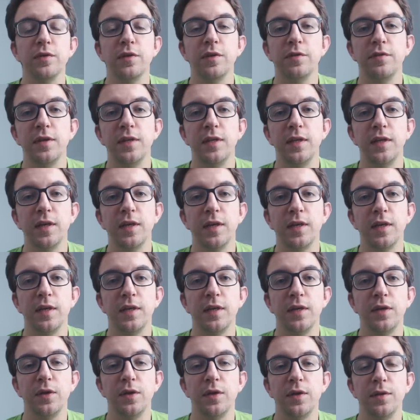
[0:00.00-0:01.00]
vous avez
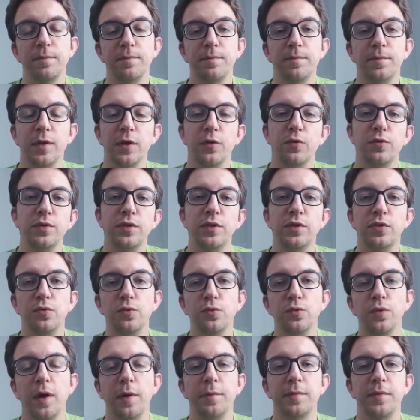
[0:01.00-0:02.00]
des,
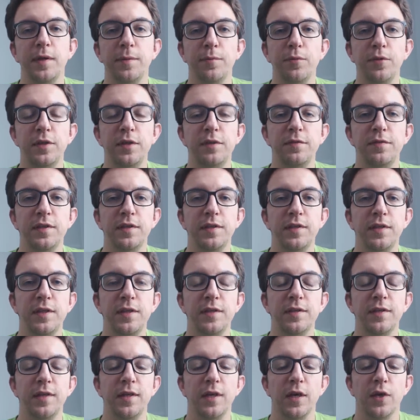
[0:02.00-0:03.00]
conditions un petit peu
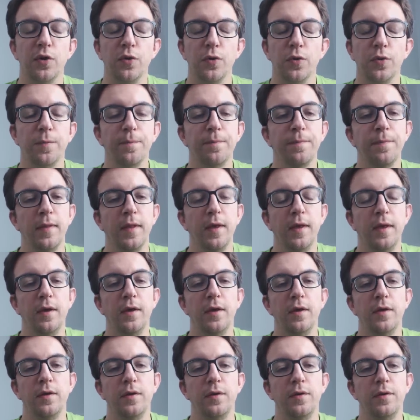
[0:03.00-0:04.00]
difficiles, c'est-à-dire que
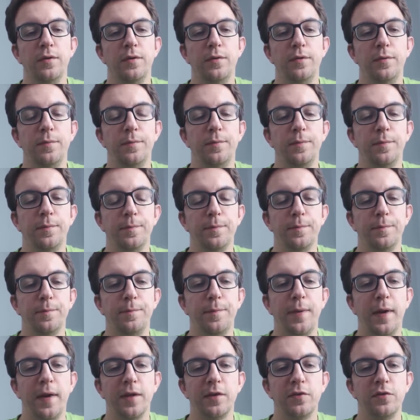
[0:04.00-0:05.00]
euh,
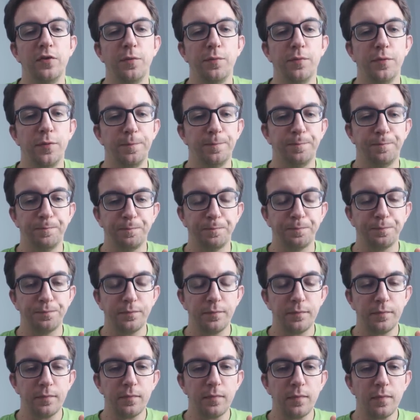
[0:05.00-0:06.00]
par exemple
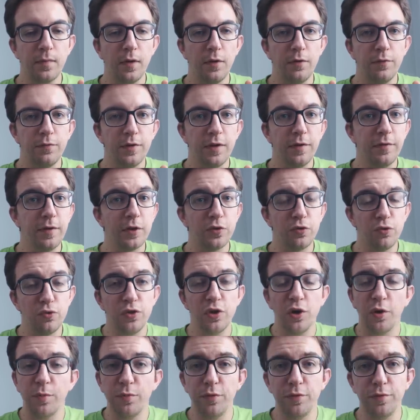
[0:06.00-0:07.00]
vous avez un
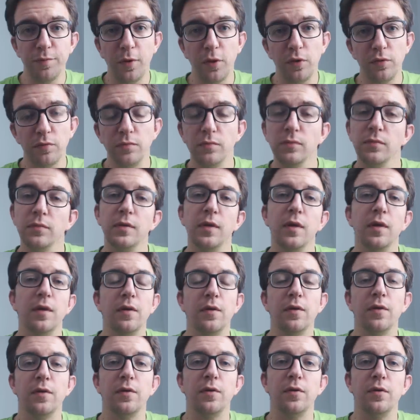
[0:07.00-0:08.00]
sujet en mouvement,
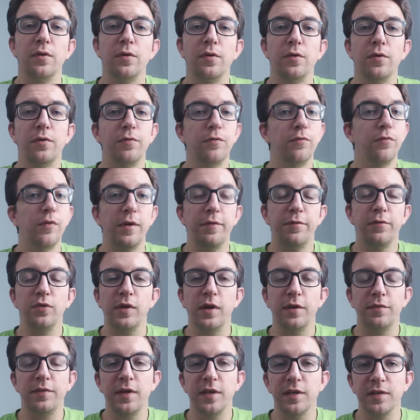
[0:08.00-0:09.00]
euh, vous voulez
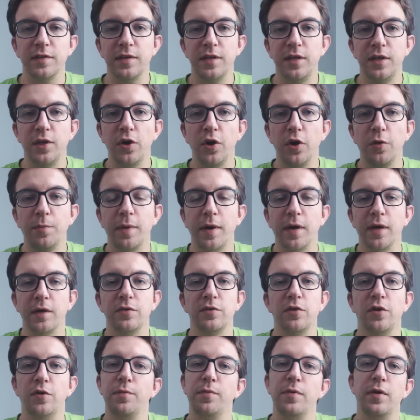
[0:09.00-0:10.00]
photographier un skieur par
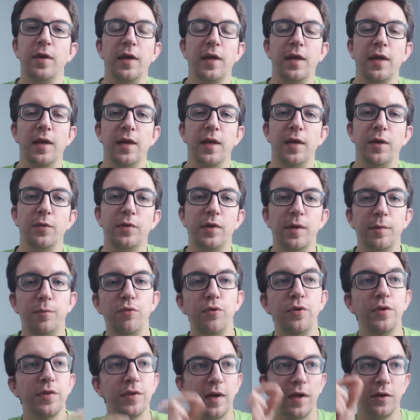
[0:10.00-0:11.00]
exemple, et au
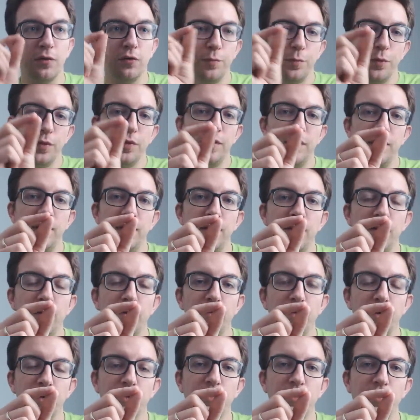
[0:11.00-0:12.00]
début il sera tout petit
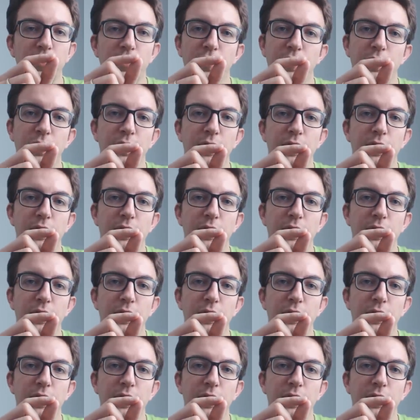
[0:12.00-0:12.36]
votre,